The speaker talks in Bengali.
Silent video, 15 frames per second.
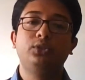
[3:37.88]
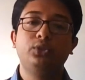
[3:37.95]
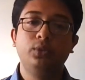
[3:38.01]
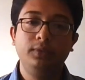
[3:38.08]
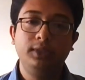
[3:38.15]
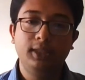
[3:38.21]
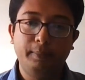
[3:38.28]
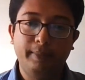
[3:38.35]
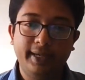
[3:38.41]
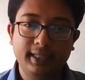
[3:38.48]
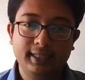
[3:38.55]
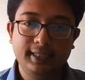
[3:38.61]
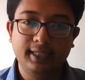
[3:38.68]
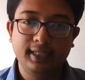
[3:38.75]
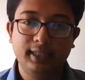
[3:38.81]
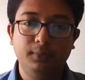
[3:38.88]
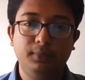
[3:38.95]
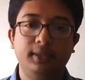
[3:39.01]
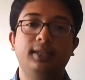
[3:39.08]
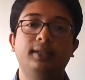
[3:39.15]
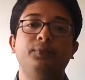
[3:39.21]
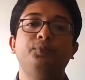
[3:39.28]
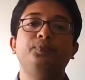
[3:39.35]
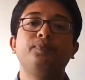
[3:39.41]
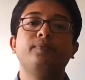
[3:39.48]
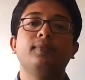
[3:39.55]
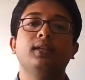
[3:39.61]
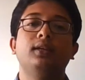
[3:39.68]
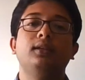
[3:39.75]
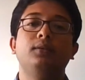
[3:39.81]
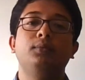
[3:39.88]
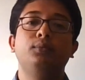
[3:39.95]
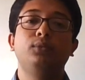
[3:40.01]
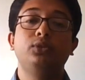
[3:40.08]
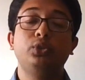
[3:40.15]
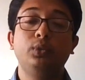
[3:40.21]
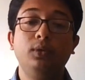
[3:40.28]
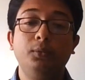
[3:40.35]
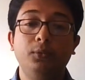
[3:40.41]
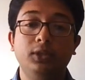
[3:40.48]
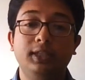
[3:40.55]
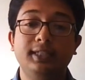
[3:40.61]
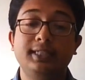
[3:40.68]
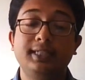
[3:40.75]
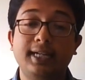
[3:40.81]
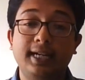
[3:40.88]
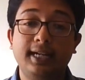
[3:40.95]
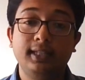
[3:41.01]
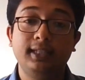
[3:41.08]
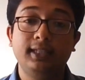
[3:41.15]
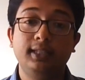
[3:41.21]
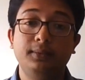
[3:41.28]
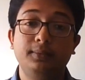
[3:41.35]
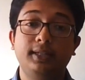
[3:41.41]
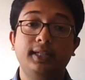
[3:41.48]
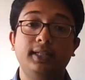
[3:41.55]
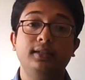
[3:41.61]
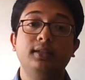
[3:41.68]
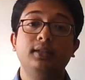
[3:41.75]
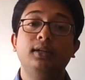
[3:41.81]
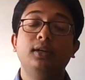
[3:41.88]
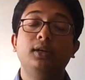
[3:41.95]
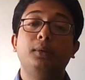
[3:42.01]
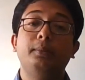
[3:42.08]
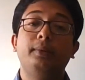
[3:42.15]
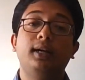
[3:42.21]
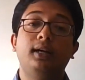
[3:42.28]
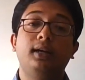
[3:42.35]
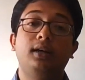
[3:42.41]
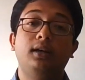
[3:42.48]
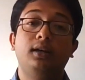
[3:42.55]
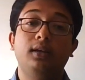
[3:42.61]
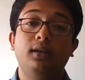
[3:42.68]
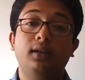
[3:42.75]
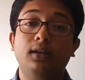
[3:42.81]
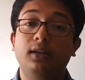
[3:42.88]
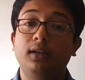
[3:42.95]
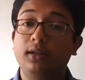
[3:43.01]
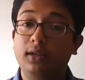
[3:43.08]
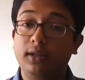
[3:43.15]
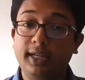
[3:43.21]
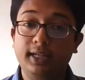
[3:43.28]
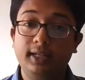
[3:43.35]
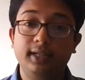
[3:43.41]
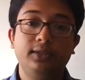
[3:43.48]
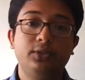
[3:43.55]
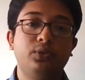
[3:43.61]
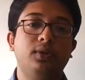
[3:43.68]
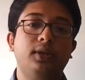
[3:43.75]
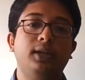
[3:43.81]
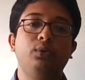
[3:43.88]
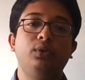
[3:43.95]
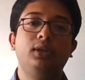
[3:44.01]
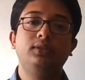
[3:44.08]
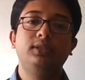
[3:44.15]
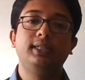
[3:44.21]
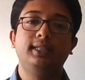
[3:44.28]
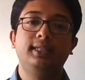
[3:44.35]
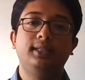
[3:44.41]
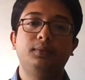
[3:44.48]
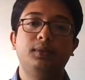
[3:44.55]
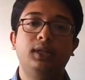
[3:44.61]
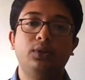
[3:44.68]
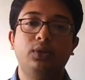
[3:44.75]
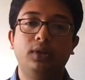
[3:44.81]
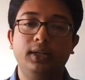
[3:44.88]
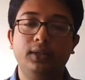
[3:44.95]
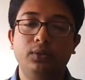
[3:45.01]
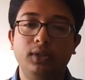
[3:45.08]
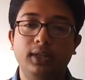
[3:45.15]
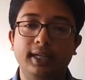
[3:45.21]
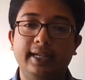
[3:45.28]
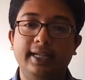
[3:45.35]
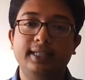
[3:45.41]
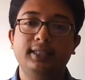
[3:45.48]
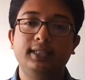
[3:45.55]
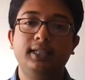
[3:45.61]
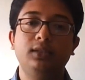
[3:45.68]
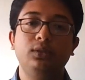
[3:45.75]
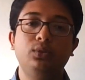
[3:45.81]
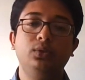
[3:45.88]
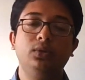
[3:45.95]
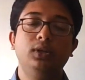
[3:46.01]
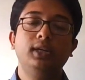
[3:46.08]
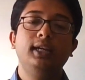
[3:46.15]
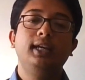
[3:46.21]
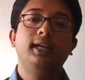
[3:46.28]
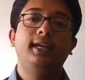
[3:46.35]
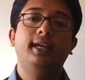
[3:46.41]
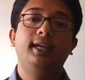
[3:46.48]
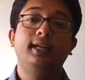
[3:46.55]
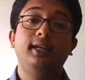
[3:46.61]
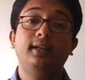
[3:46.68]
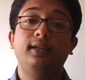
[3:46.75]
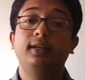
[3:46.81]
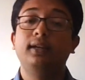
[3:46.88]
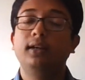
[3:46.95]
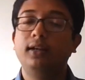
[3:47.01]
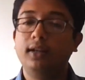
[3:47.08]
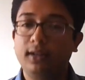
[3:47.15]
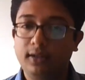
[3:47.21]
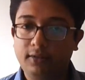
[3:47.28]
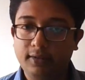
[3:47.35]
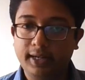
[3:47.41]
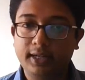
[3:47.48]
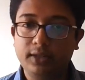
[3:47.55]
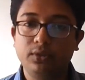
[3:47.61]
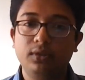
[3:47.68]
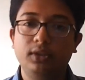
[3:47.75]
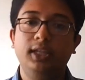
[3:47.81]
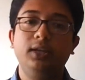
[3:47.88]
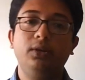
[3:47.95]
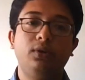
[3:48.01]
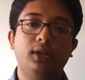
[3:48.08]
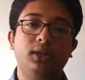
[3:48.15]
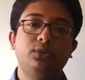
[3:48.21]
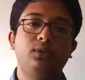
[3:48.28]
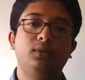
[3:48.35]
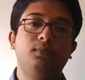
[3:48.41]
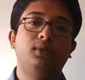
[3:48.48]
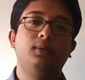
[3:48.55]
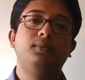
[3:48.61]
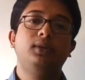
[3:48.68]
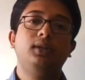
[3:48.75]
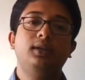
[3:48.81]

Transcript: জমিতে পানি ছিটাতে পারে জমির মধ্যে সার দিতে পারে বা কীটনাশক এগুলো ছিটাতে পারে অনেকগুলা কাজই কিন্তু এই ট্র্যাক্টর দিয়ে করা সম্ভব